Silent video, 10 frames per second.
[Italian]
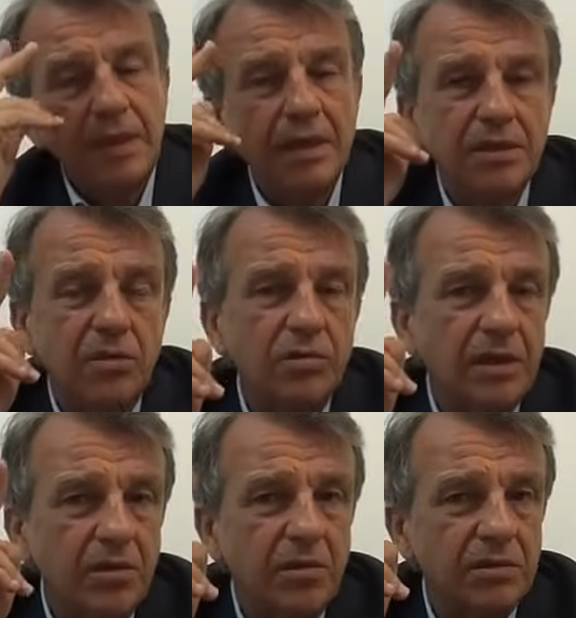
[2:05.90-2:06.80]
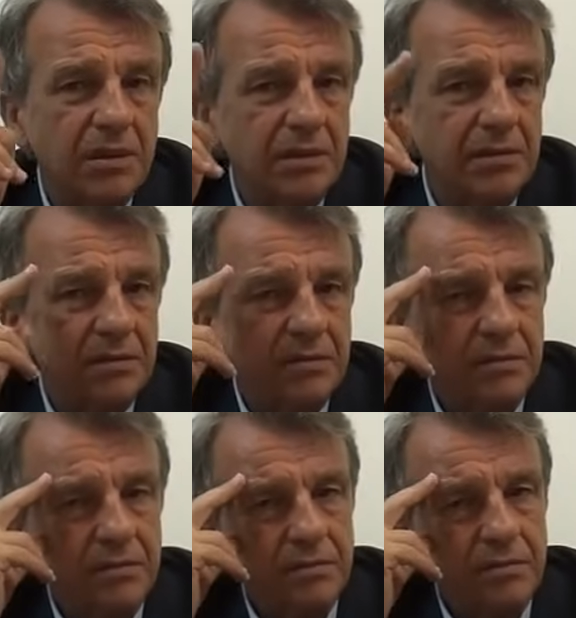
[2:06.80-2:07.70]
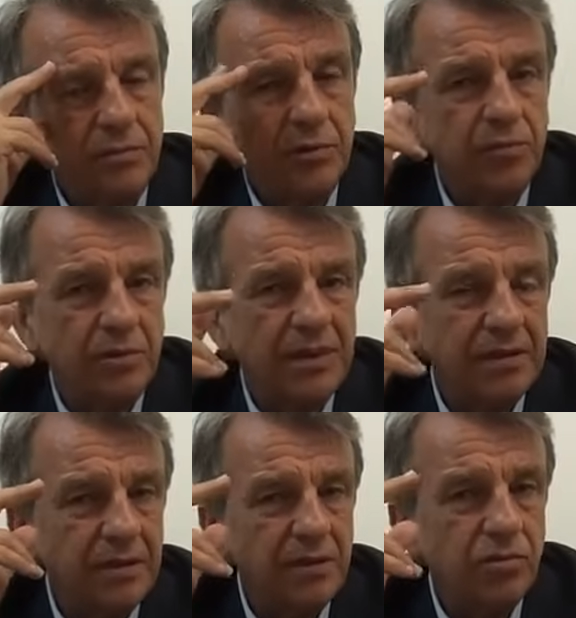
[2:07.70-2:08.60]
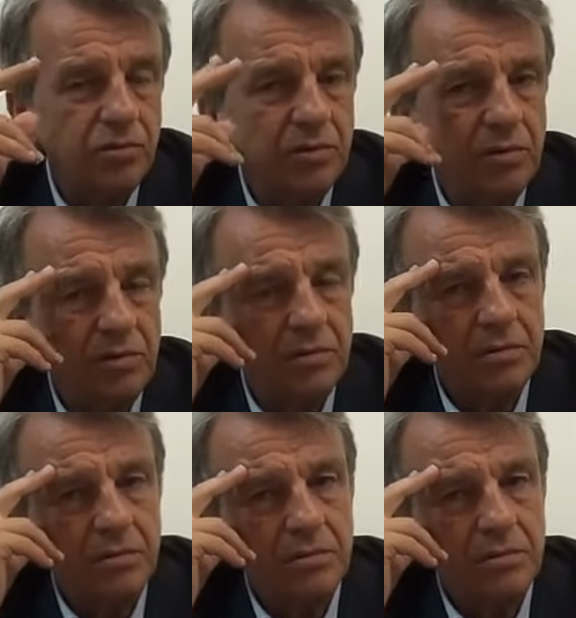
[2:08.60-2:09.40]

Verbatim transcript: La seconda cosa, più importante di tutto,